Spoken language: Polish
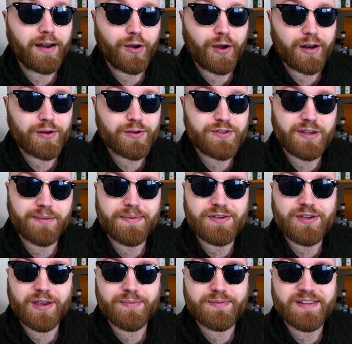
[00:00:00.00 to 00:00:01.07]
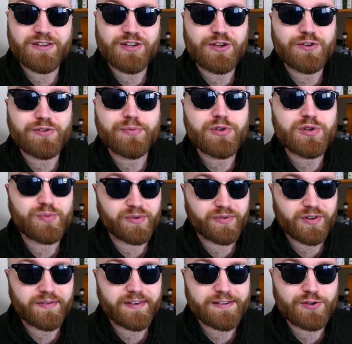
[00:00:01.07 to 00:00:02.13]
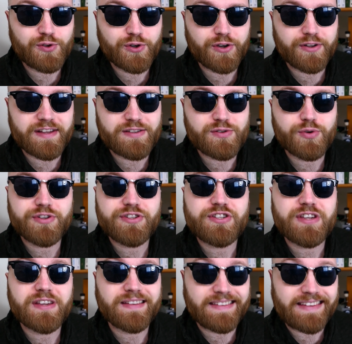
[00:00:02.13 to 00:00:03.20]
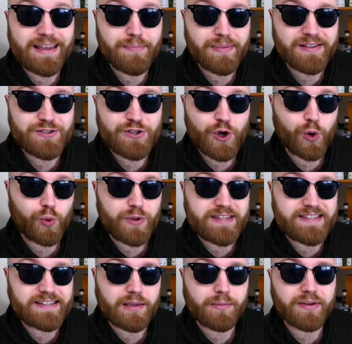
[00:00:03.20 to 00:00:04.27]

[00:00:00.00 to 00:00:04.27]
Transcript: Halo, halo ludzie, hipisi, hipsterzy i kosmici, mówi do Was Knurko który dzisiaj nie będzie o whisky,